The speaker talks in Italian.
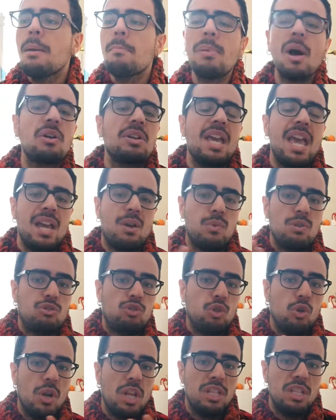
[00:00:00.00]
Poi è
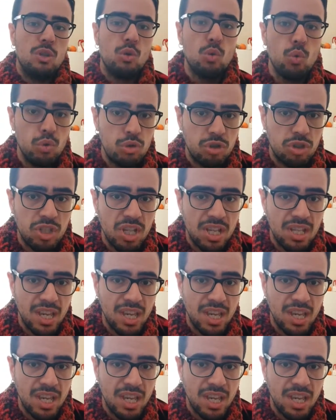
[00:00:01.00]
questione di gusti,